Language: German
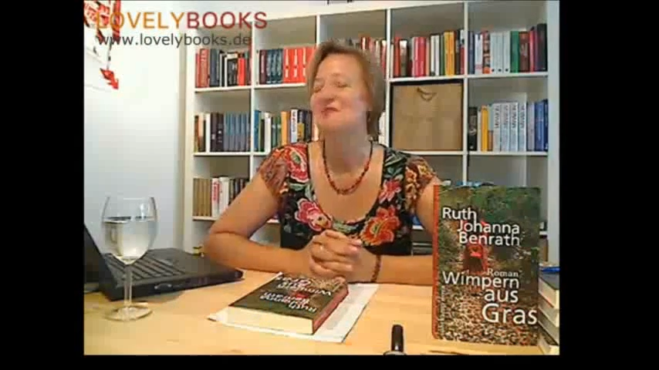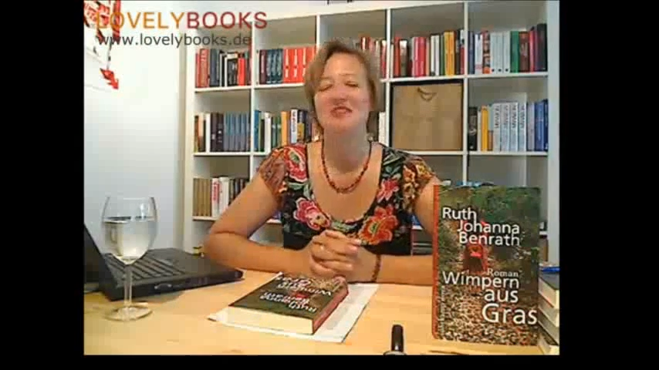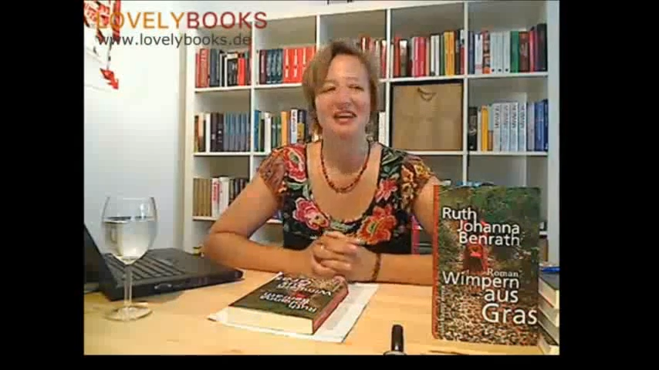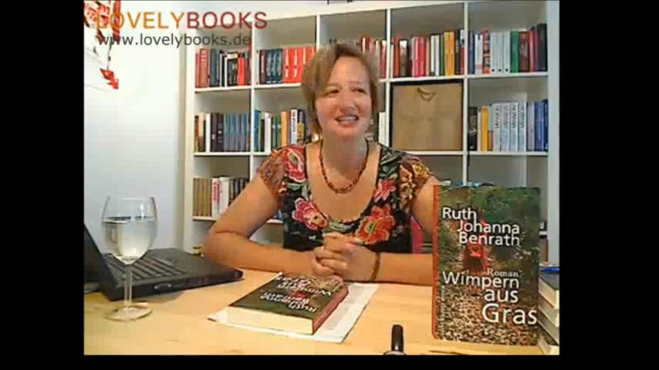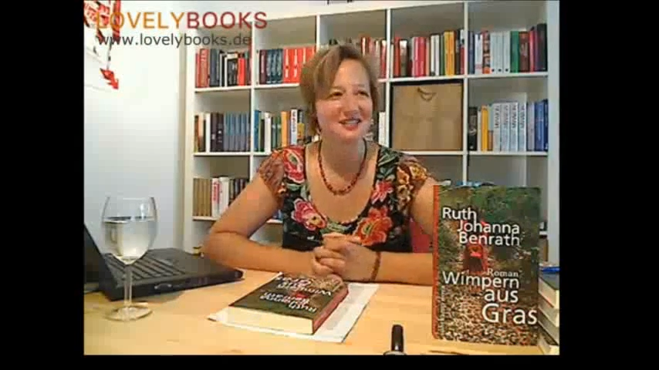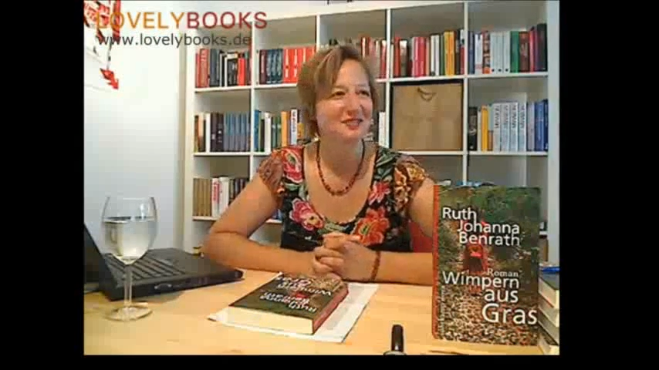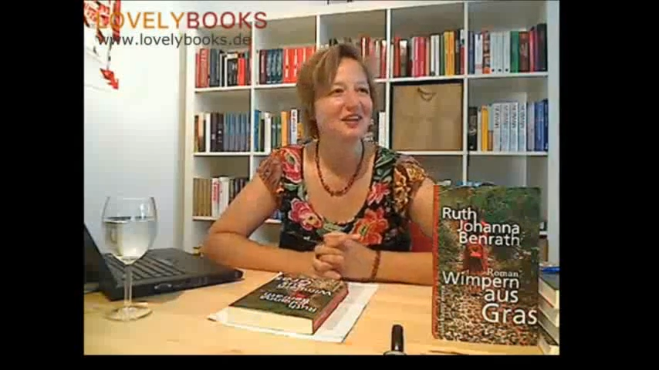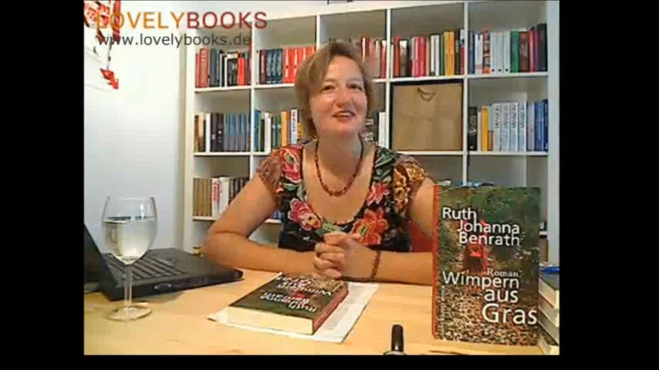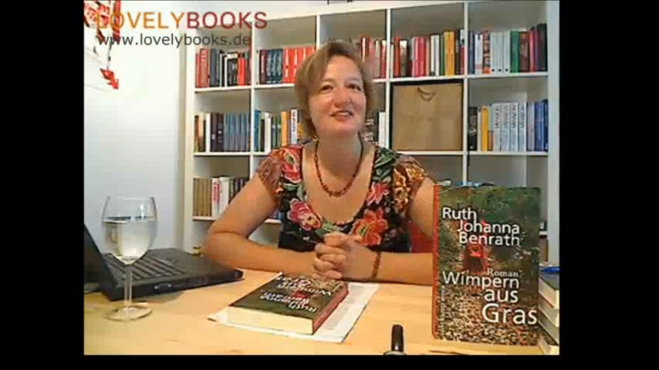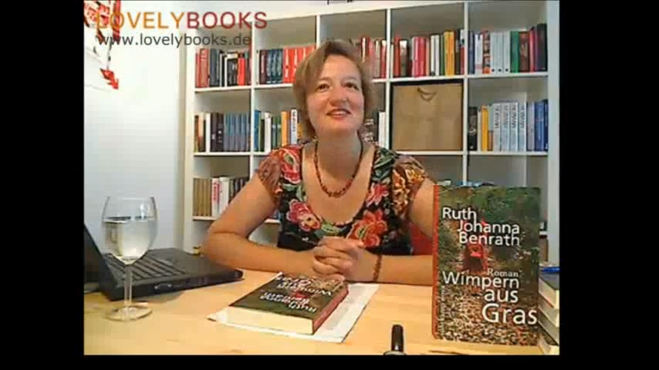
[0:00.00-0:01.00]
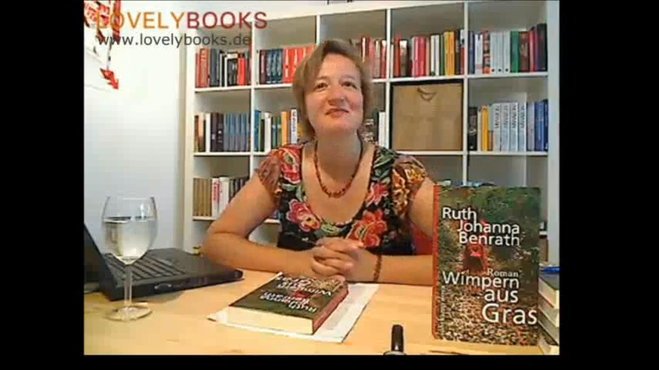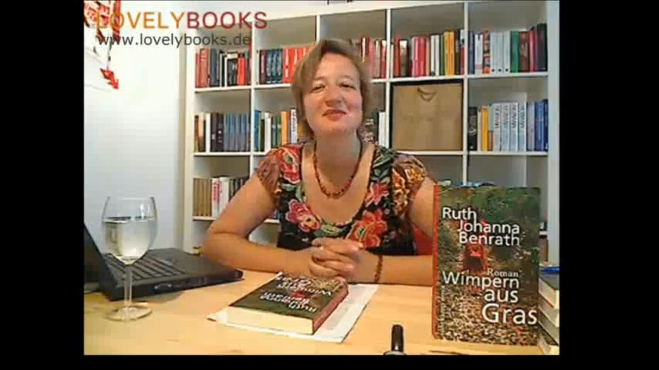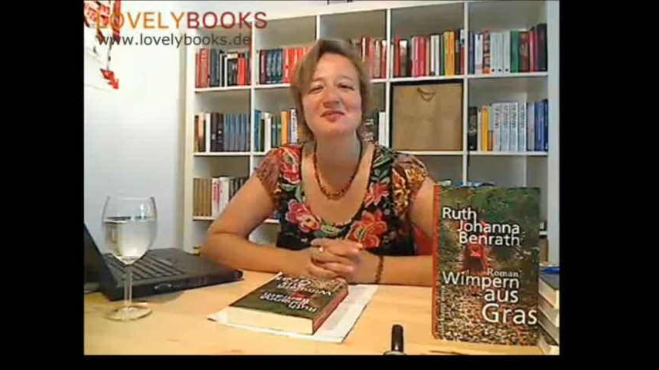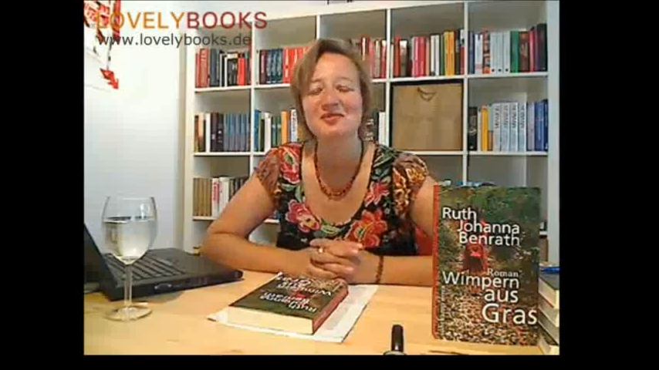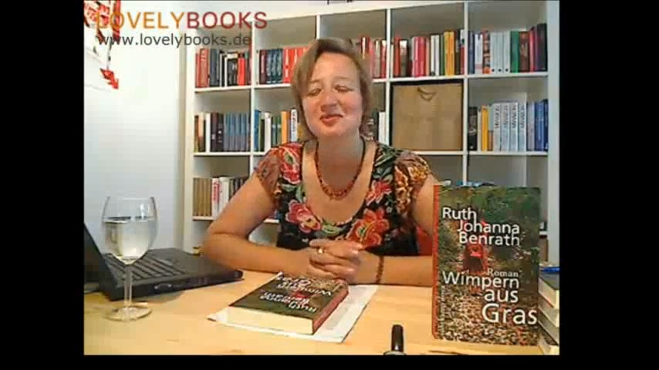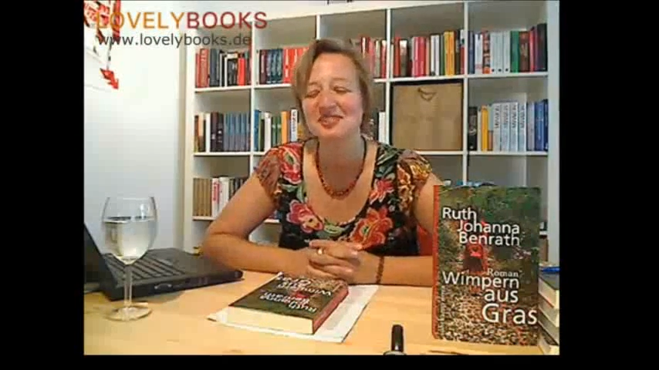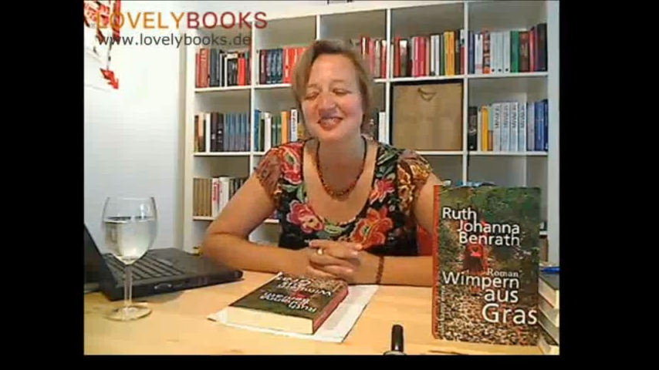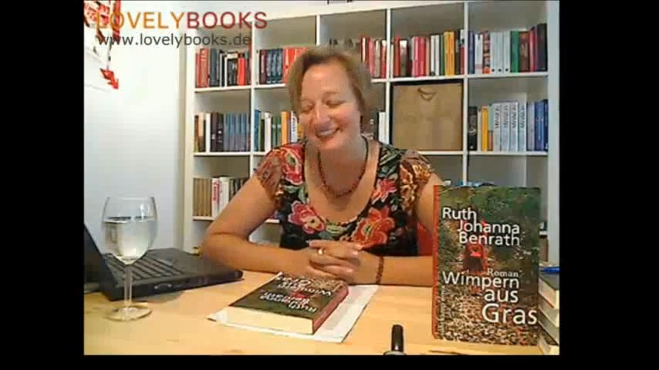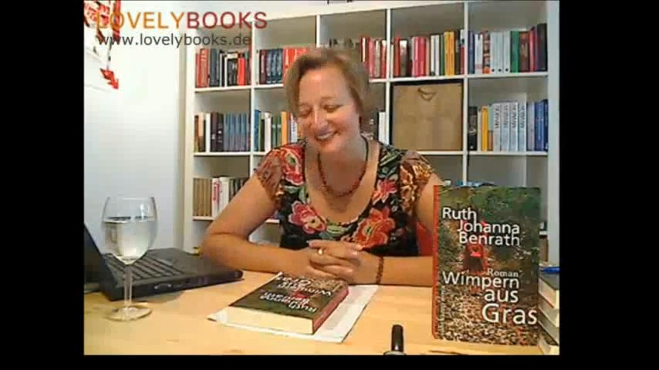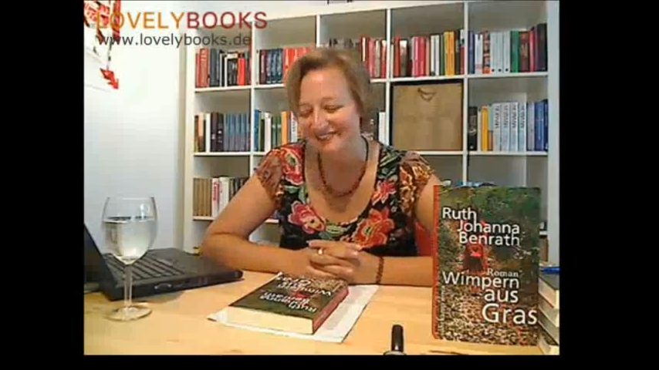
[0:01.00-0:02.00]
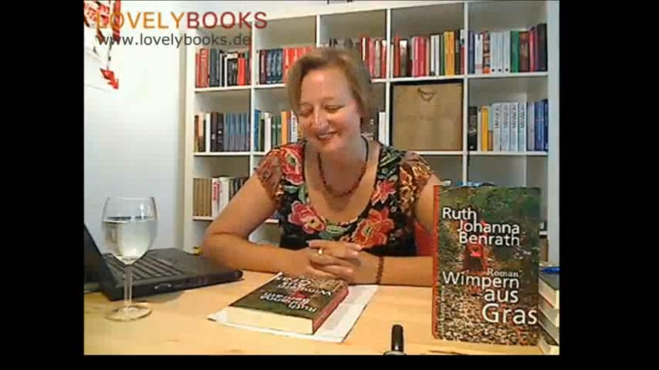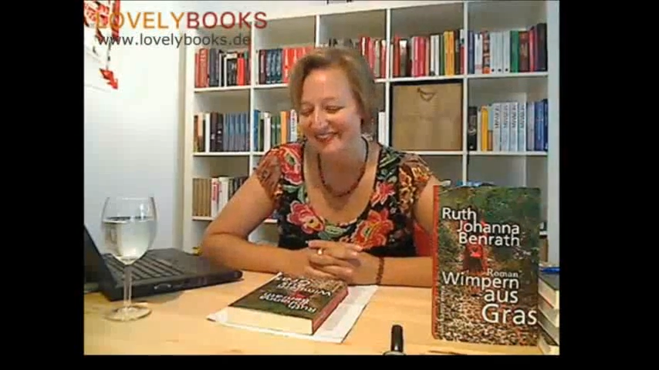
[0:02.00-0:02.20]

im Fernsehen, wie Anne Will immer so schön sagt.